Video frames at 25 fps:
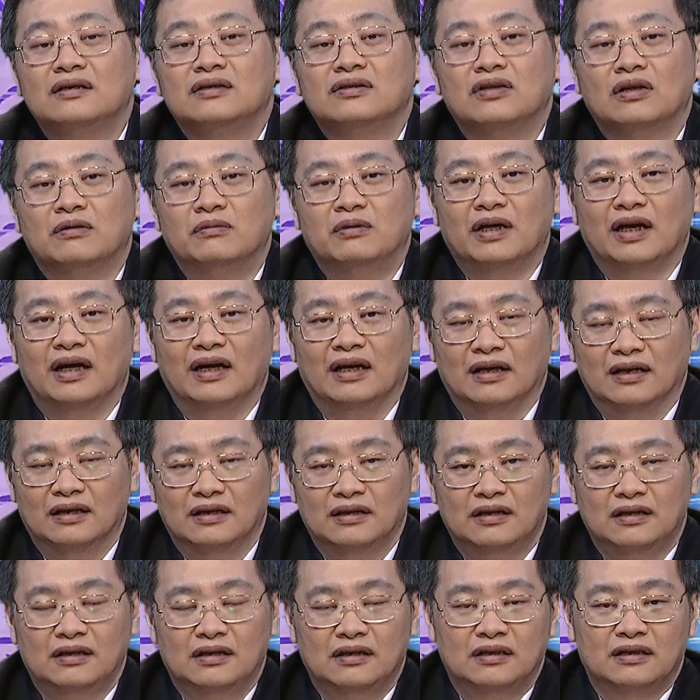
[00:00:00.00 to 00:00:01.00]
对不对？
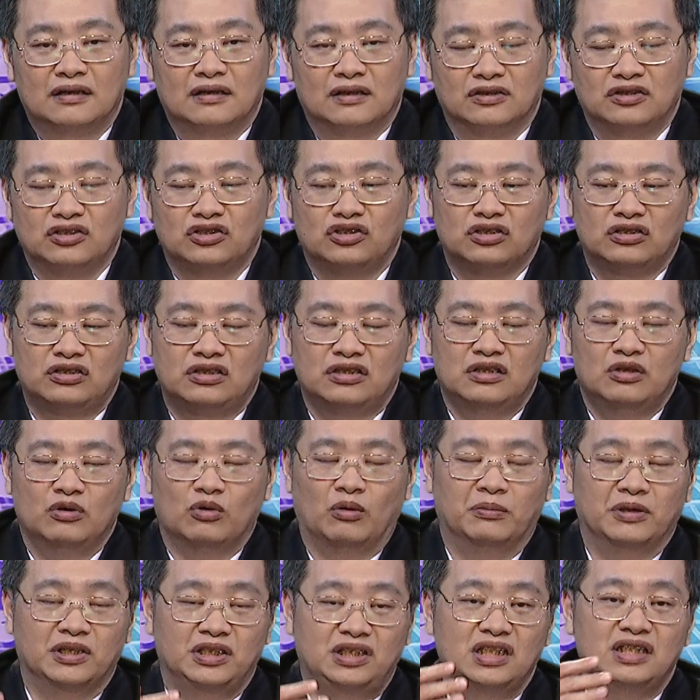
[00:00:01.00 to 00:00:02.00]
可是就是
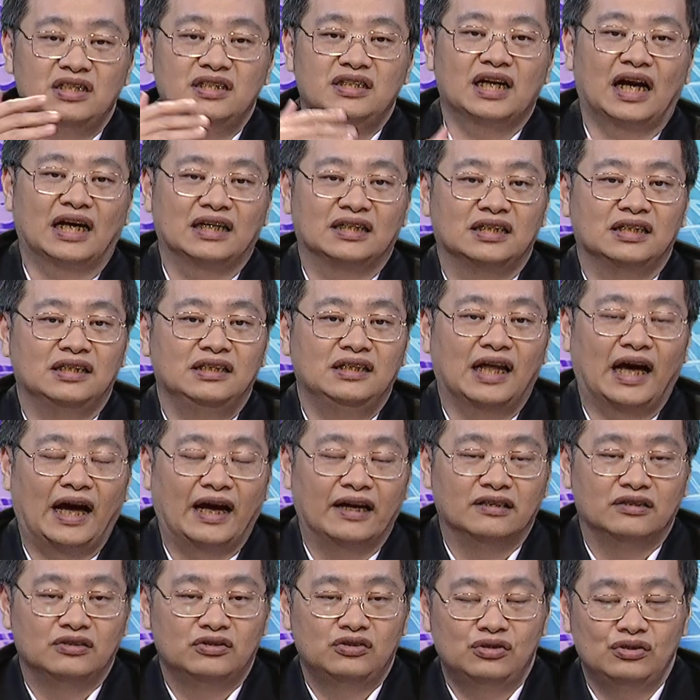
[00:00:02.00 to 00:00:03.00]
我们静下心
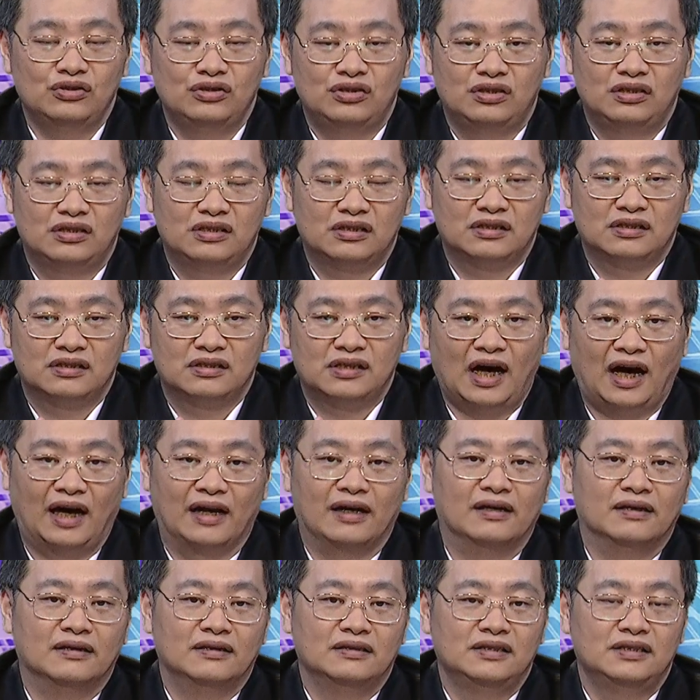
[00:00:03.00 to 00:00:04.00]
来去
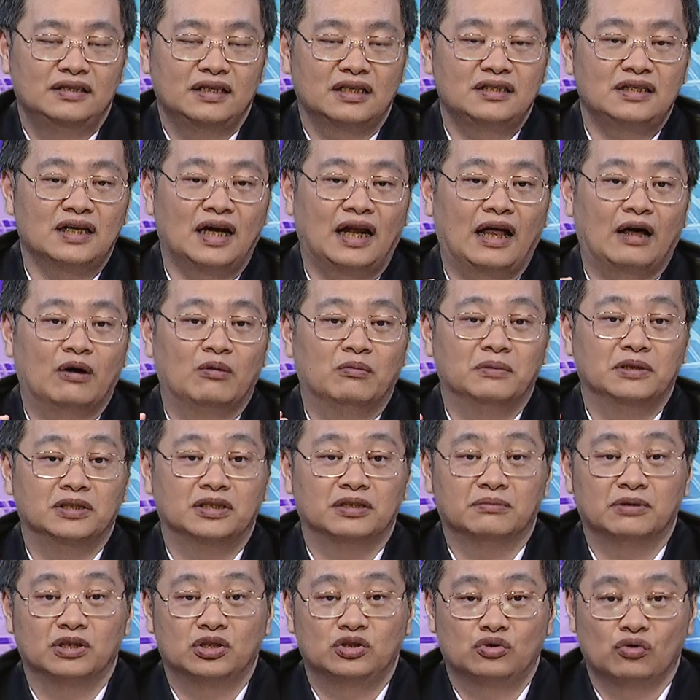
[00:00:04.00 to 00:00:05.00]
看，接下来我们
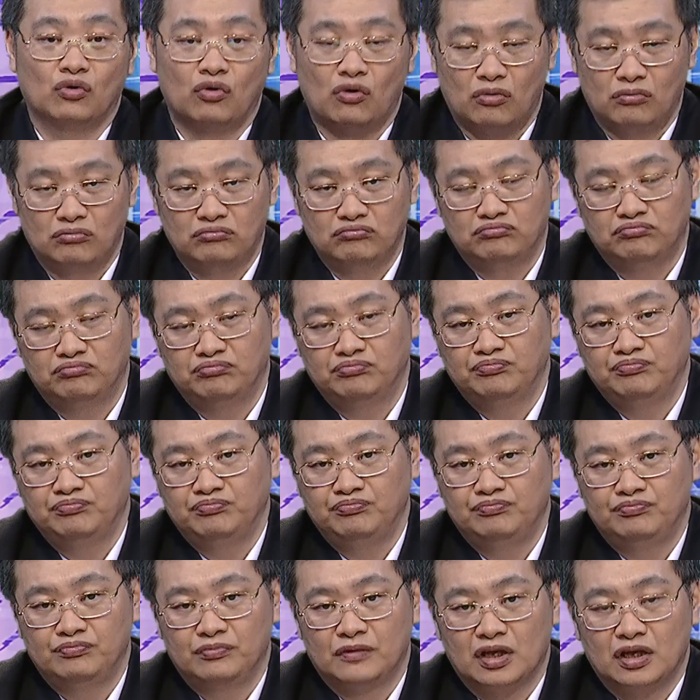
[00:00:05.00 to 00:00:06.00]
怎么做，
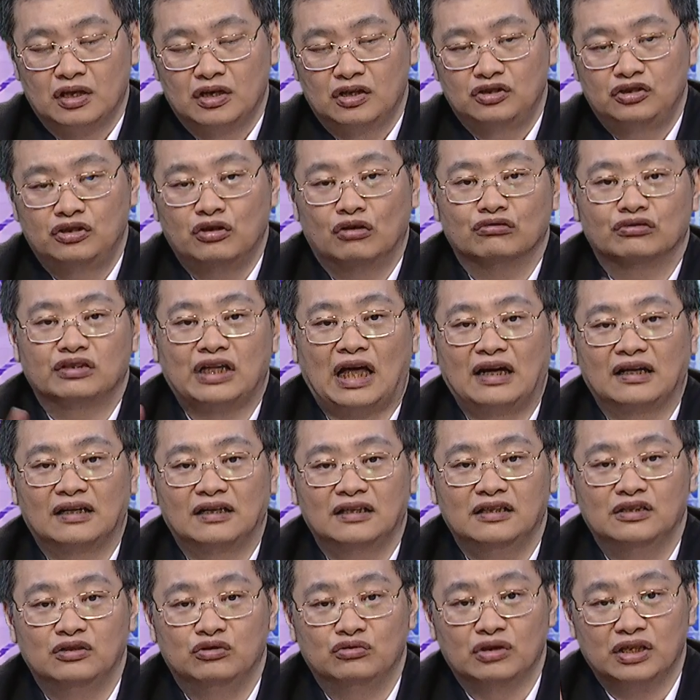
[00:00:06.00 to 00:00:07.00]
受伤
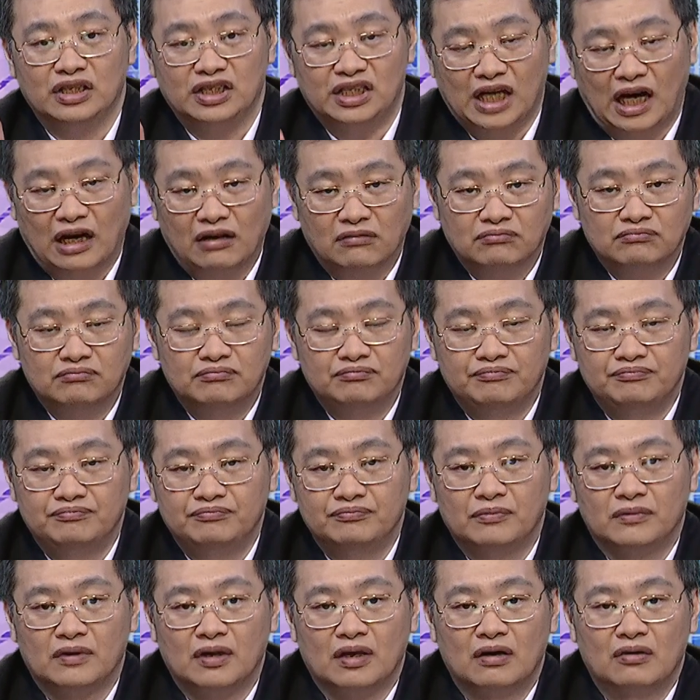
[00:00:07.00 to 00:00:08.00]
可以最小，
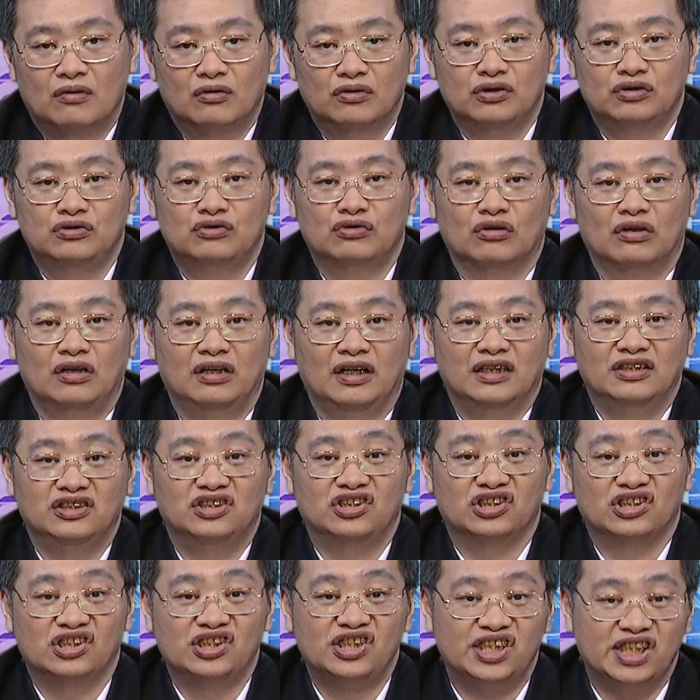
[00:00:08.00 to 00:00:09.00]
或者说能
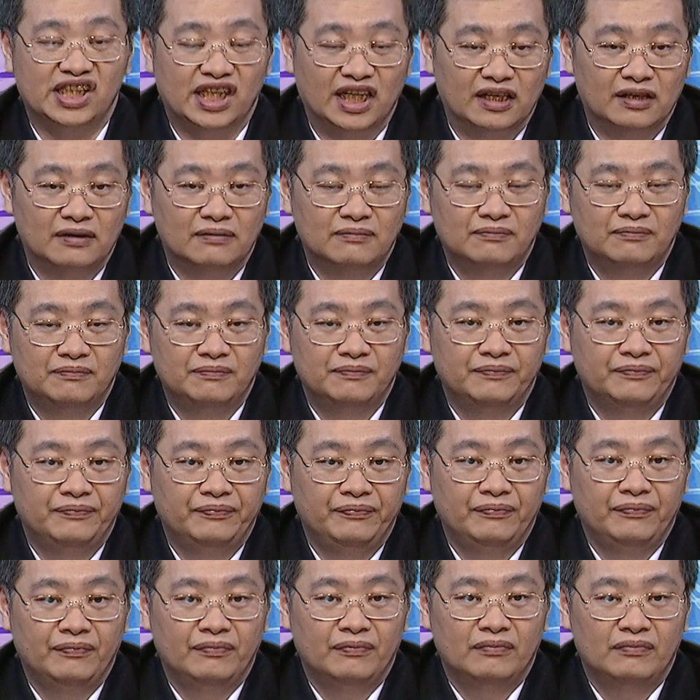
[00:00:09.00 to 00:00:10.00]
止血，
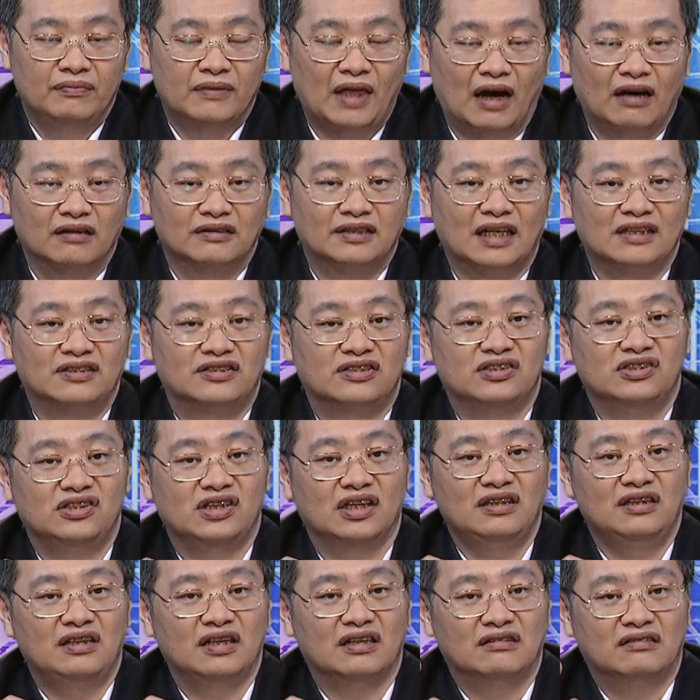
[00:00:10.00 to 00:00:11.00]
然后在时
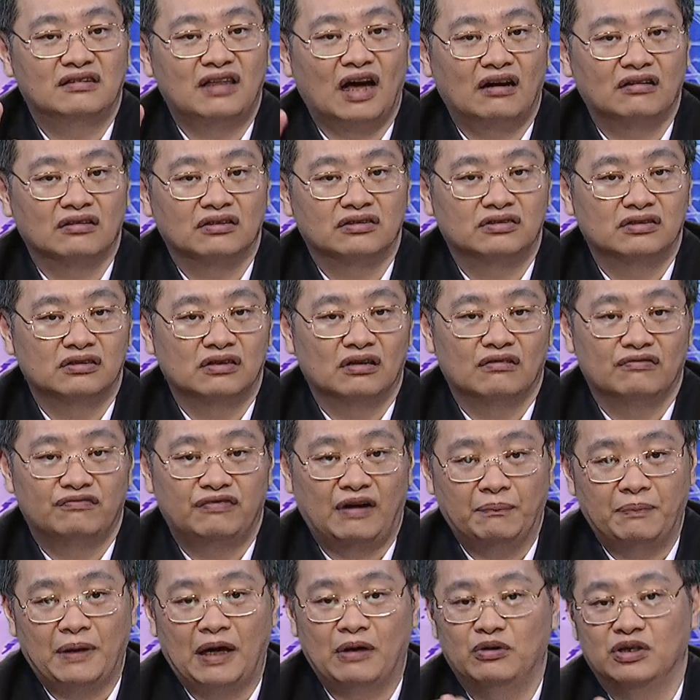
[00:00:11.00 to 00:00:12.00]
间点到的时候
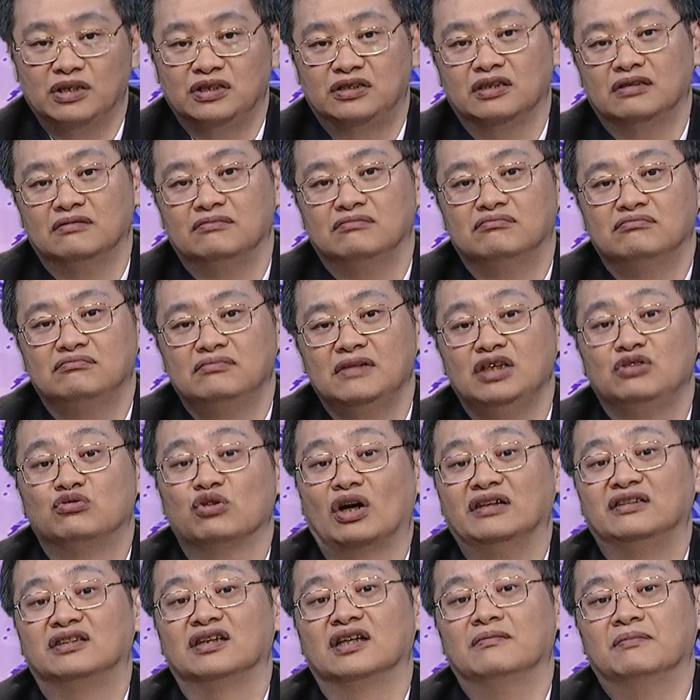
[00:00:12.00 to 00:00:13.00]
反败为胜、逆
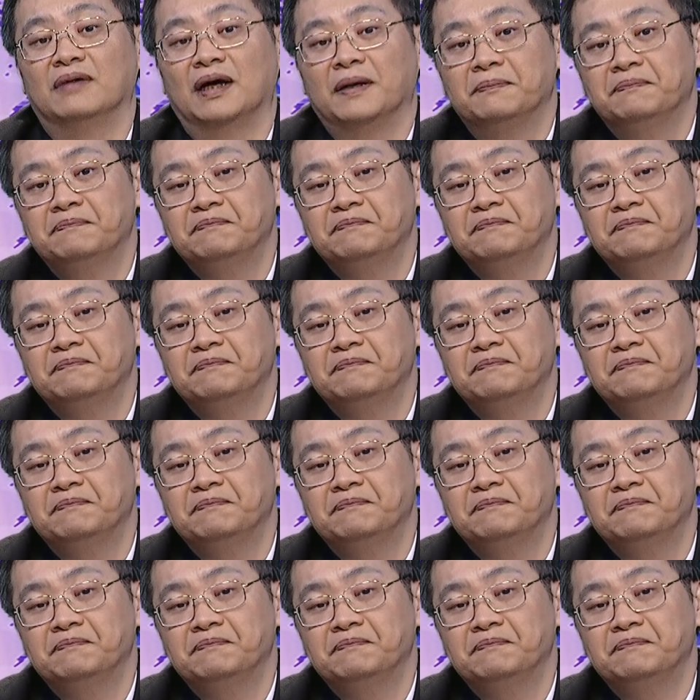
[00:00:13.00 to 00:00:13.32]
转胜，